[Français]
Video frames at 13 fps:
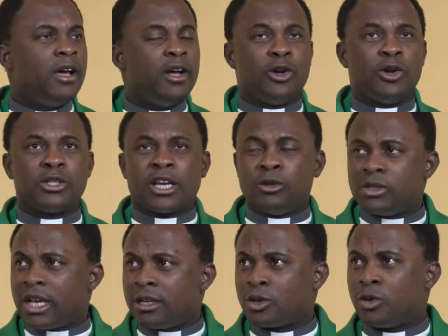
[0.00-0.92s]
Lorsque nous
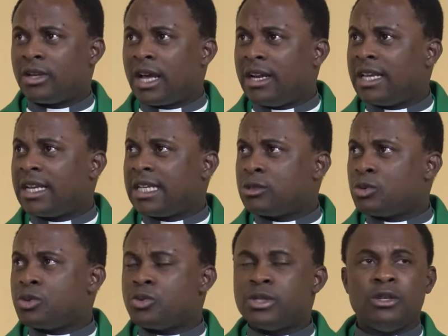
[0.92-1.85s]
entrons dans les réseaux
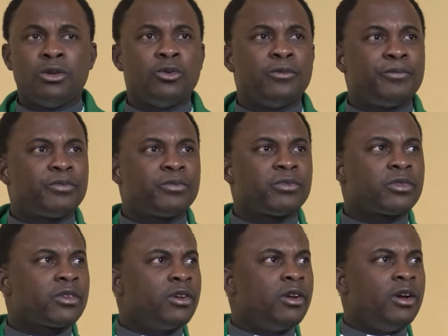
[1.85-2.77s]
sociaux,
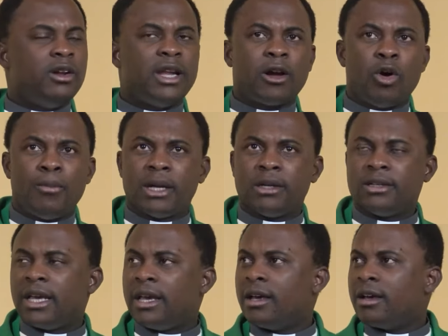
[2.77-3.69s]
les
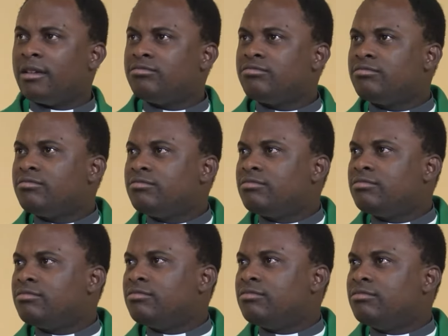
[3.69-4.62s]
commentaires,
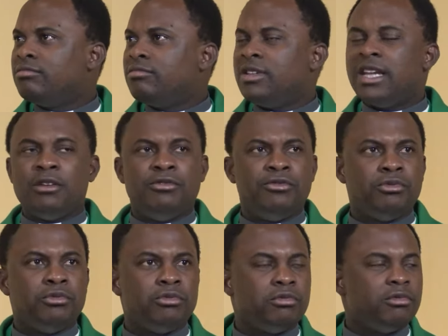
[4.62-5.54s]
les
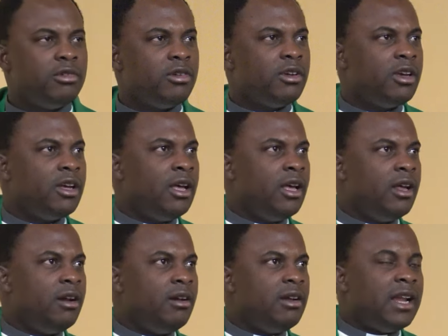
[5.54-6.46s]
vues,
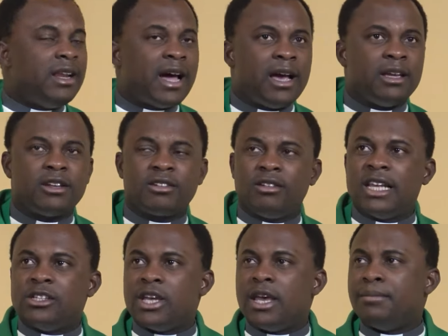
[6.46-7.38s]
les likes, les
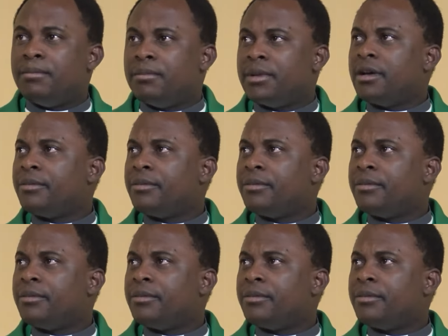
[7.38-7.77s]
j'aime.